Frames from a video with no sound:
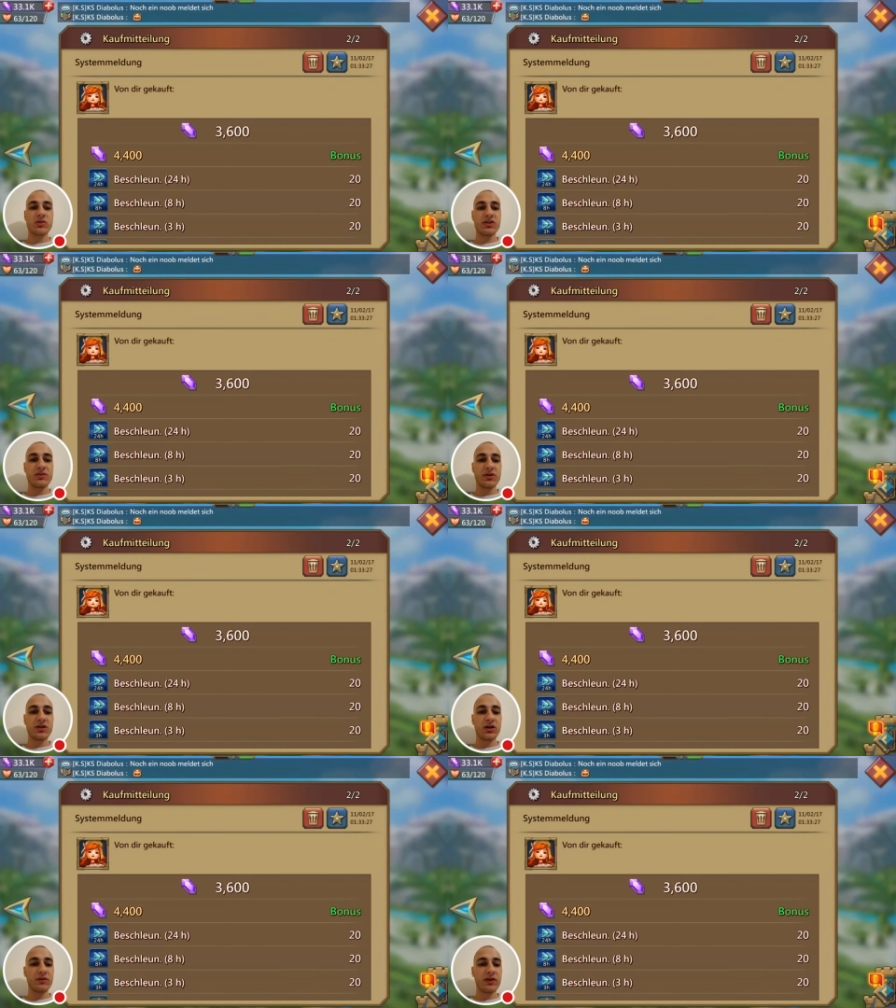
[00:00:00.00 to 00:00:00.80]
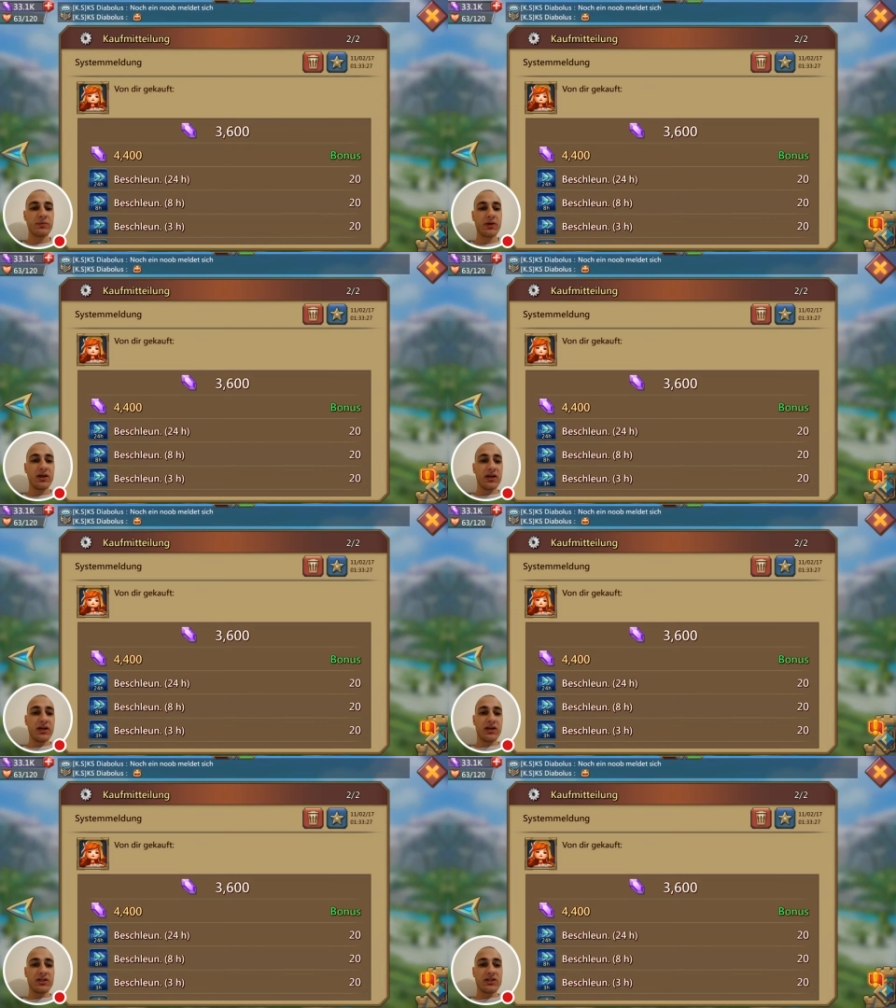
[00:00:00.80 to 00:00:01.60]
die ich mir gekauft habe.
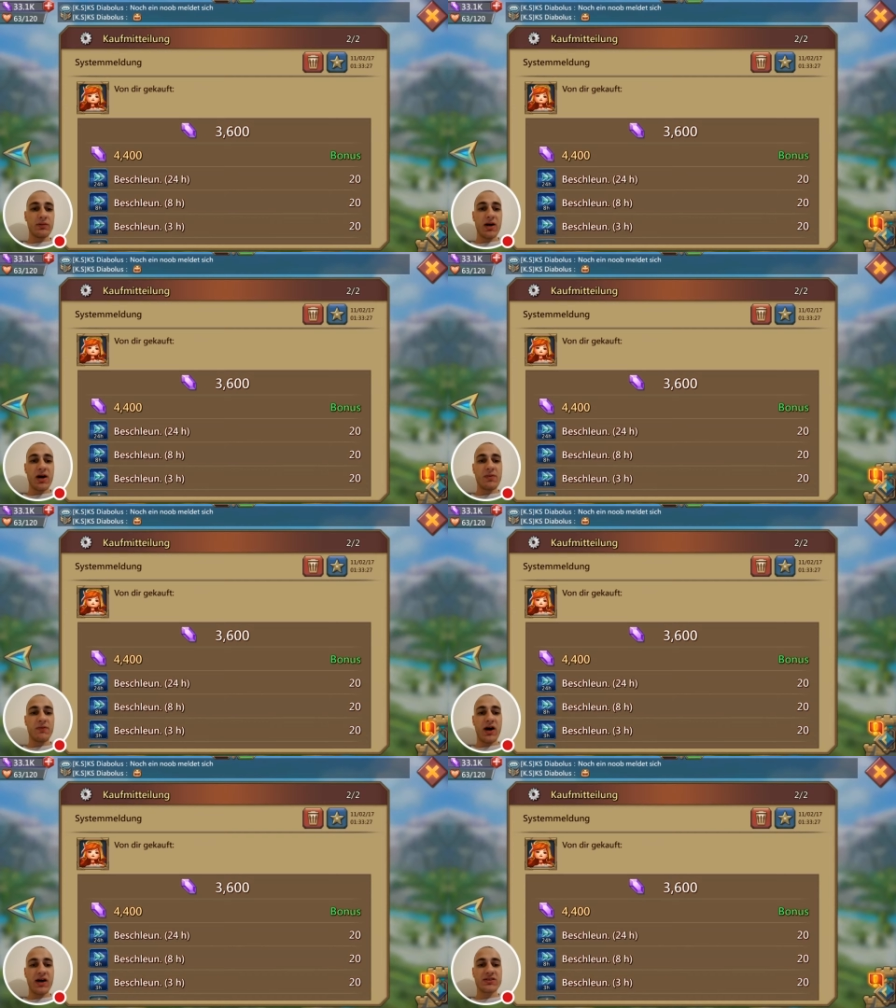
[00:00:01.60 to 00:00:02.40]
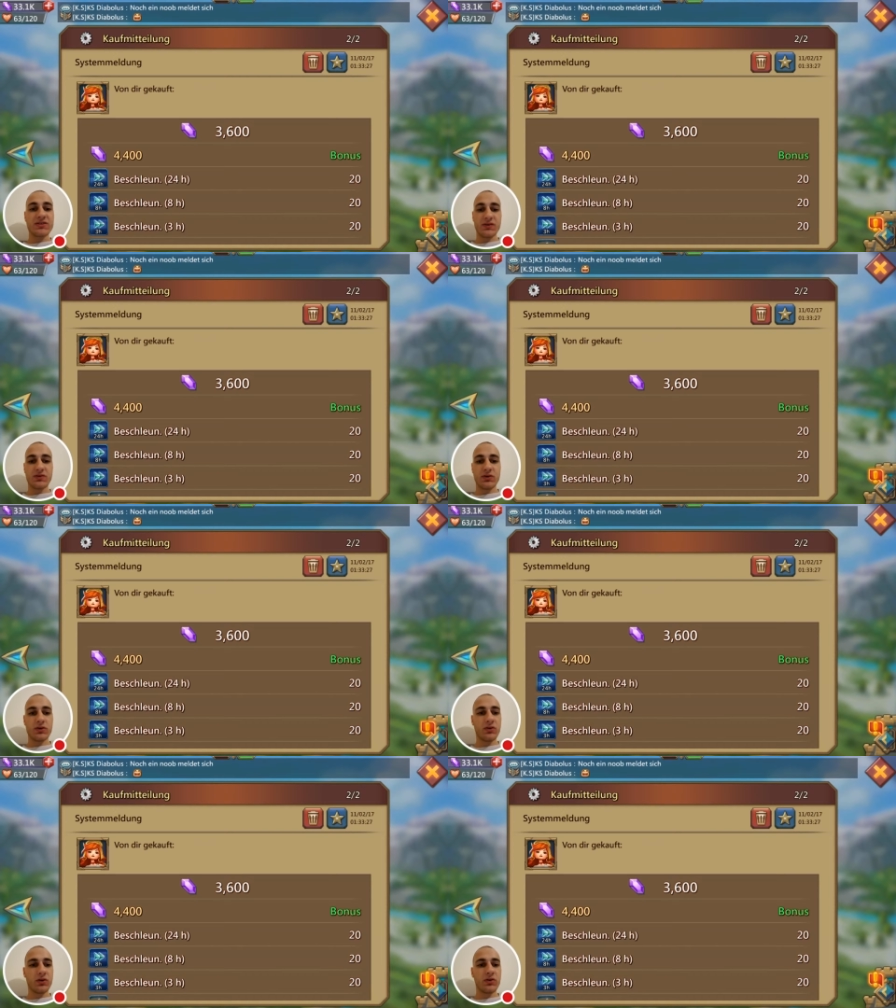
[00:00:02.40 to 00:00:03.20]
Ich habe mir einmal für 21,99
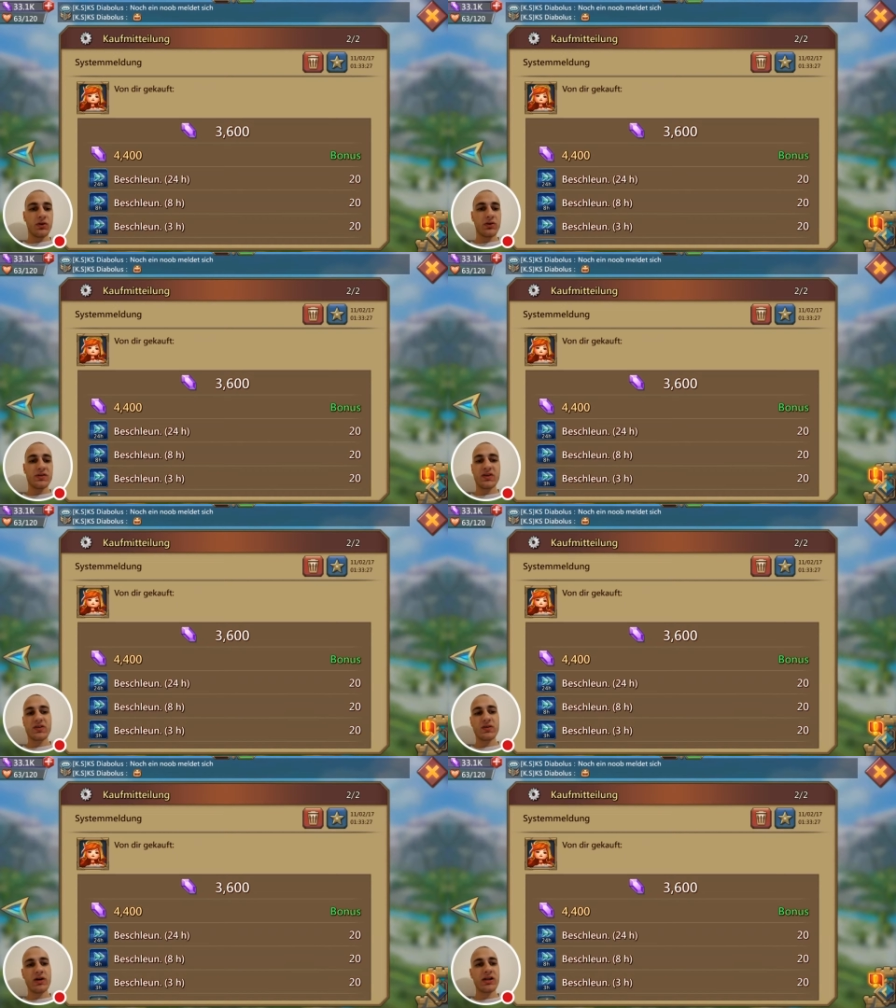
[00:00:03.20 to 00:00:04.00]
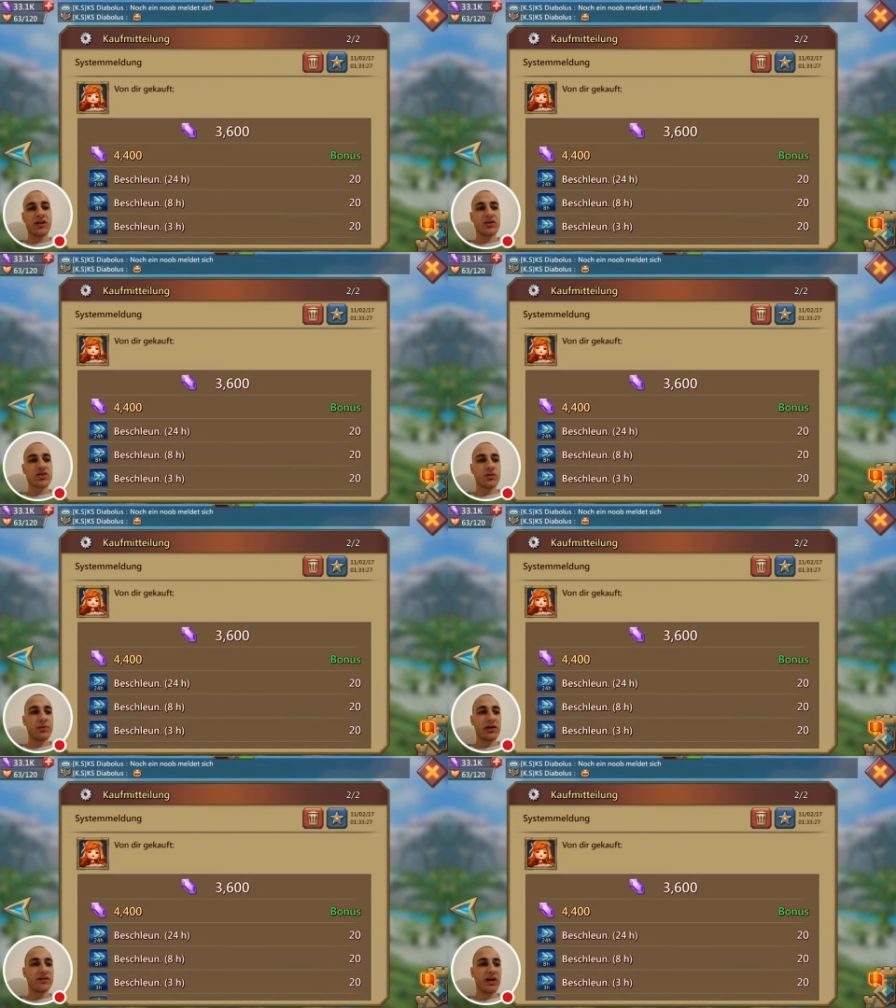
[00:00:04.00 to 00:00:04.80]
Euro, das ist aber allerdings schon ein
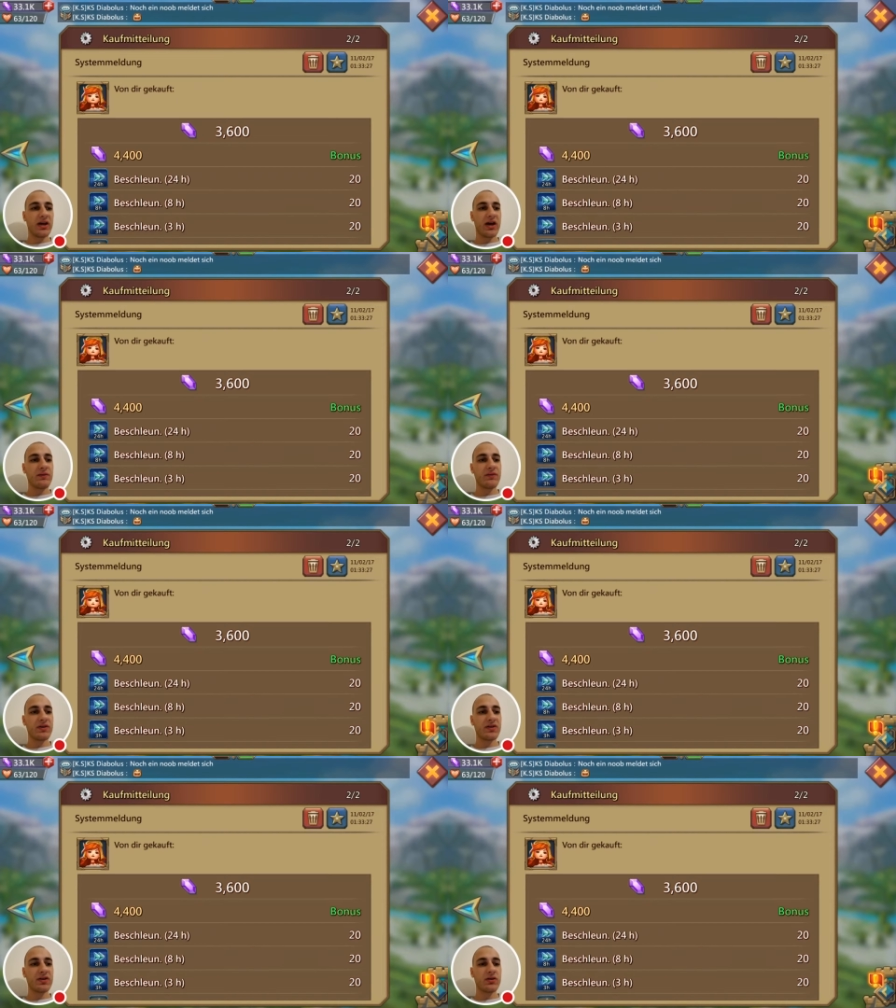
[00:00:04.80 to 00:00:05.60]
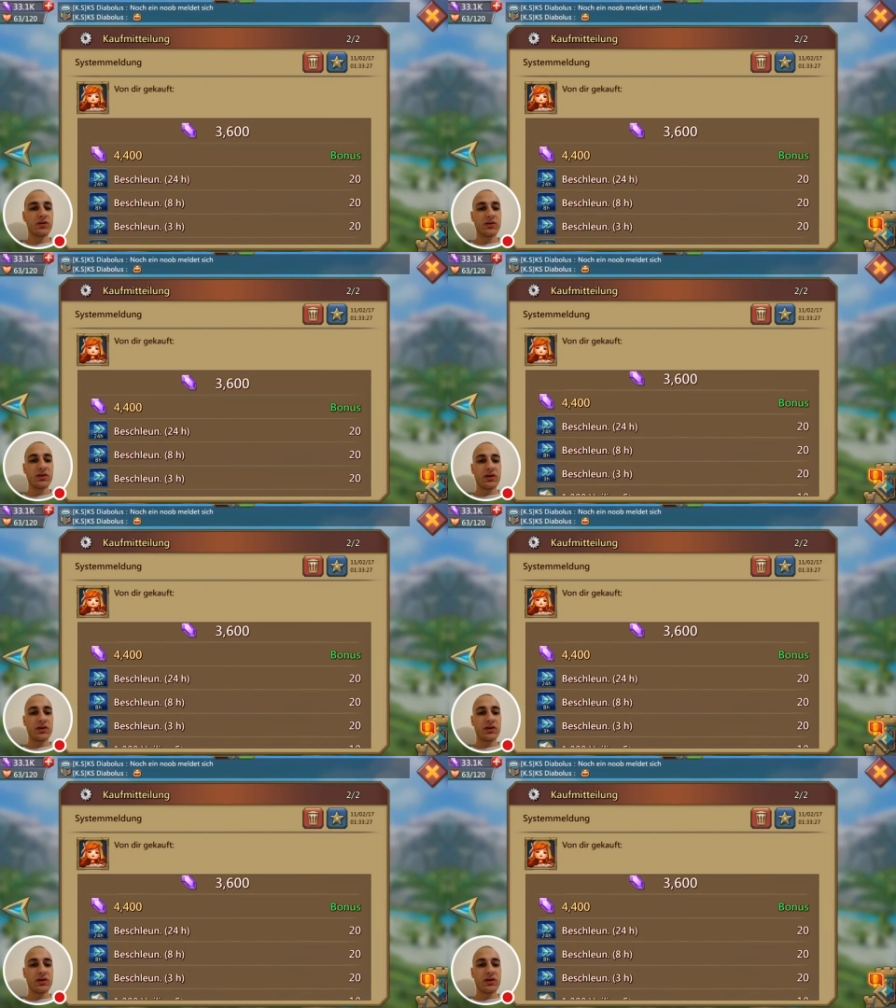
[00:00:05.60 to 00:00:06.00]
paar Tage her, wie ihr sehen könnt,